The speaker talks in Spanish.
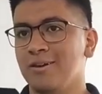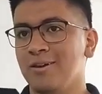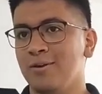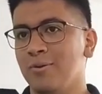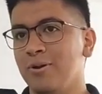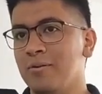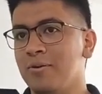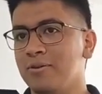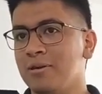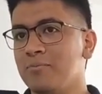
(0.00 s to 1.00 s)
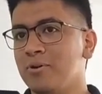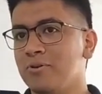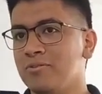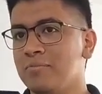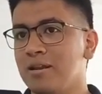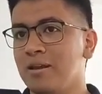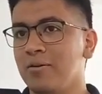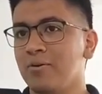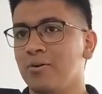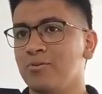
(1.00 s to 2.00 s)
Y bueno, al mismo tiempo yo siempre
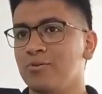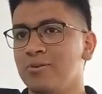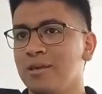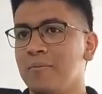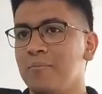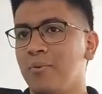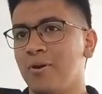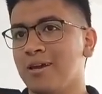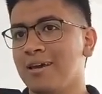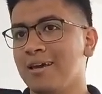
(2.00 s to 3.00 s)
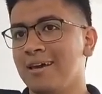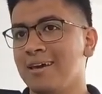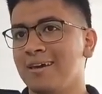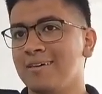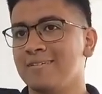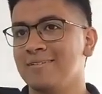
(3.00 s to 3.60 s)
le consulté por qué